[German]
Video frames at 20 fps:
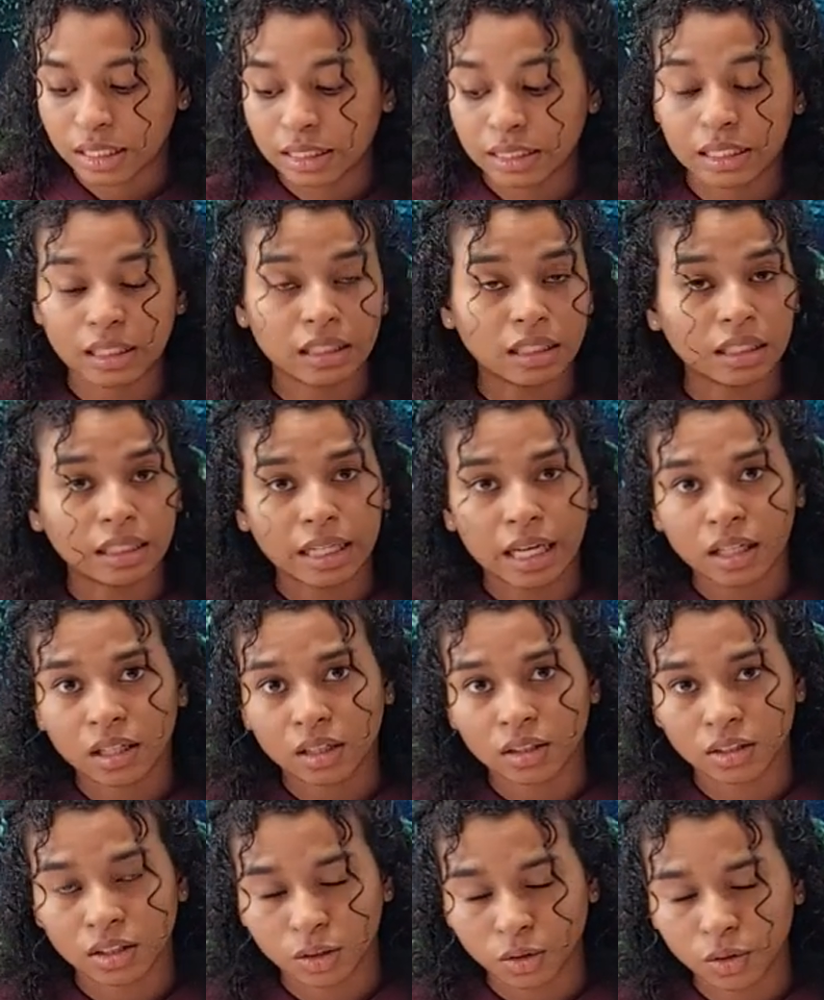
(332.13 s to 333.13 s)
die in den,
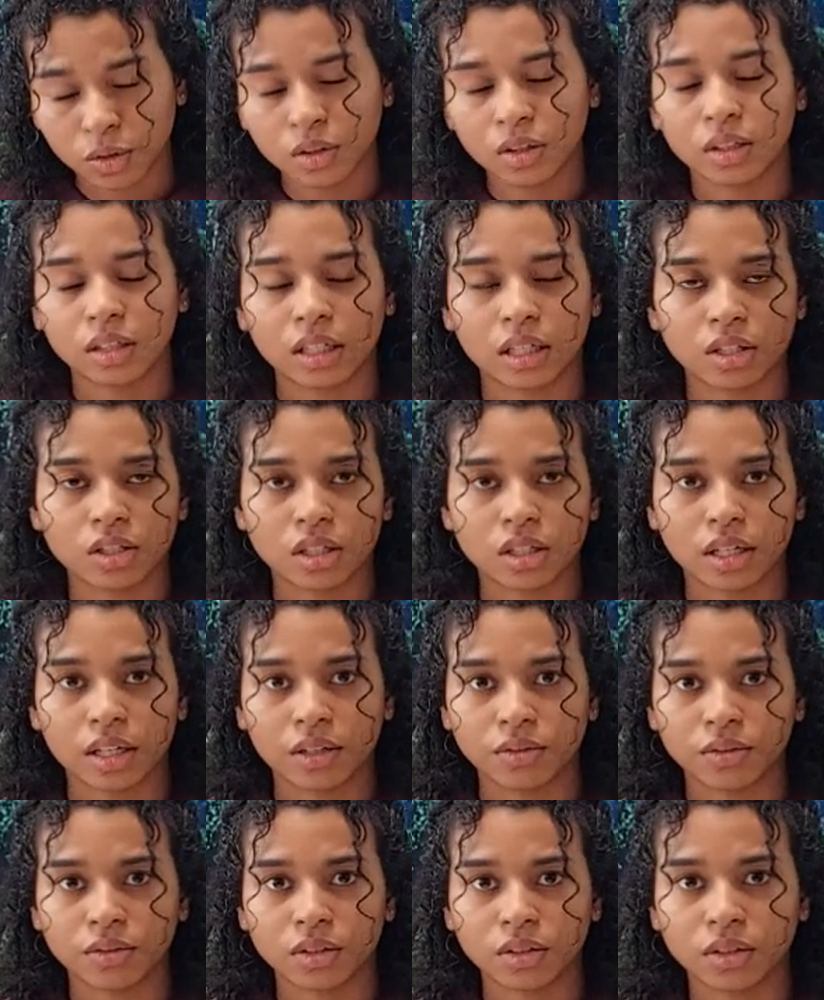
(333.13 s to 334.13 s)
den Rücken glatt
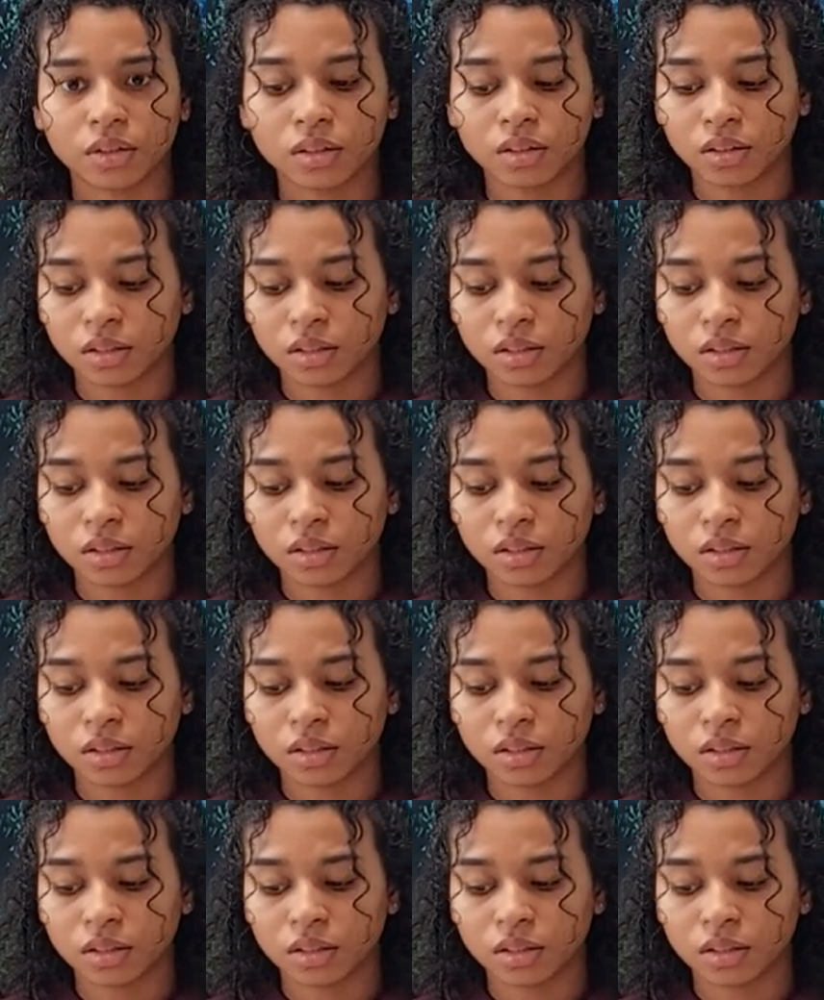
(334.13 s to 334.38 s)
streift?